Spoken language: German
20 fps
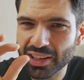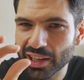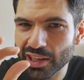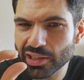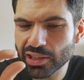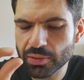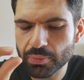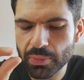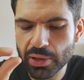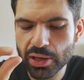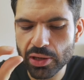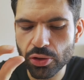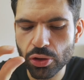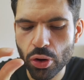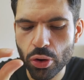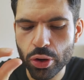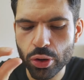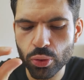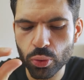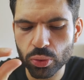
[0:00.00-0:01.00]
Ganz mini
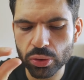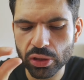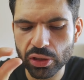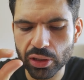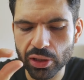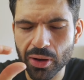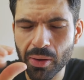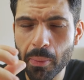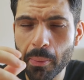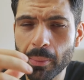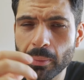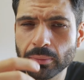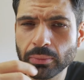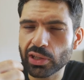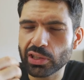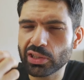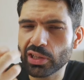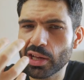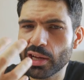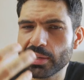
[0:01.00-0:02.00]
Curry-Note drin,
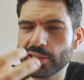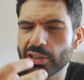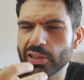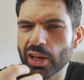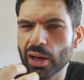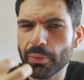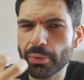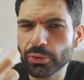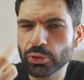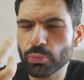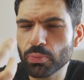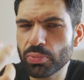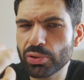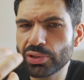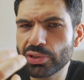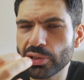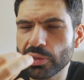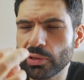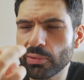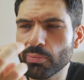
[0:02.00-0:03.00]
verteilt sich aber so ein
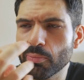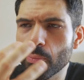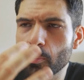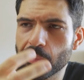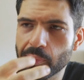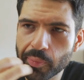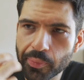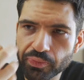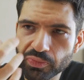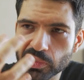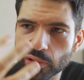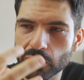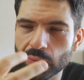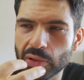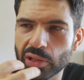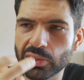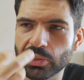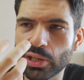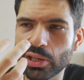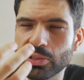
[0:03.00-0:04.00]
bisschen wenn
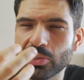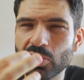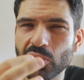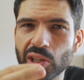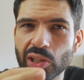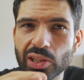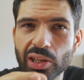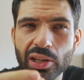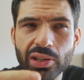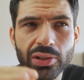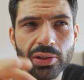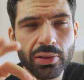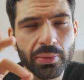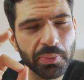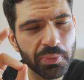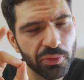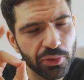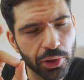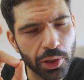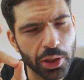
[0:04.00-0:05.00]
man das Ganze zersetzt.
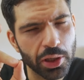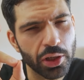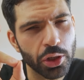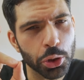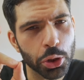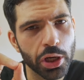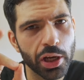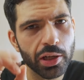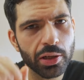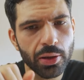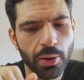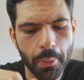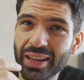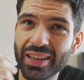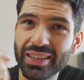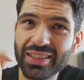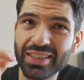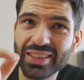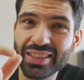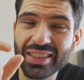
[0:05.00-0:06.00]
Finde ich nicht schlecht.
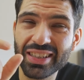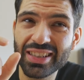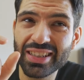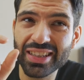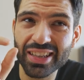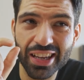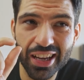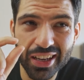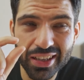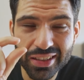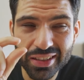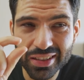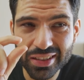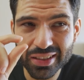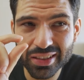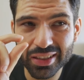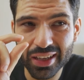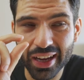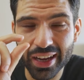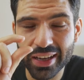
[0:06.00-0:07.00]
Es ist nicht
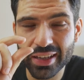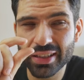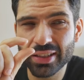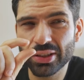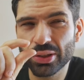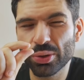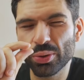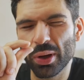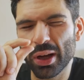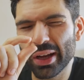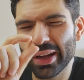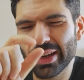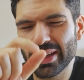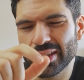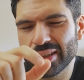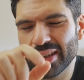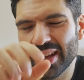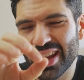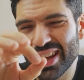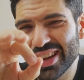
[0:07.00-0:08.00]
ganz eins zu
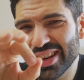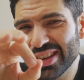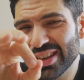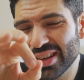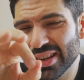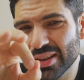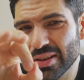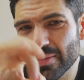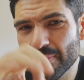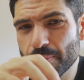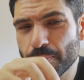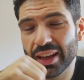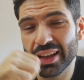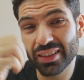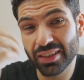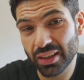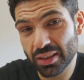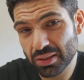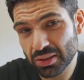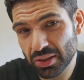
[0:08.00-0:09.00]
eins
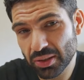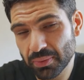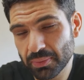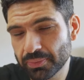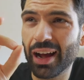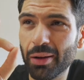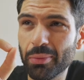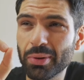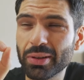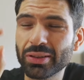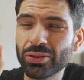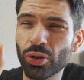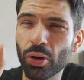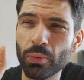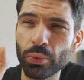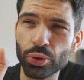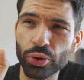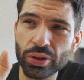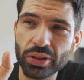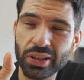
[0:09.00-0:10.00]
Hähnchenersatz, aber es
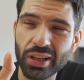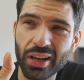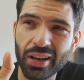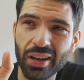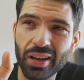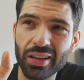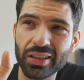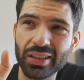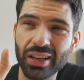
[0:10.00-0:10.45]
kommt schon sehr nah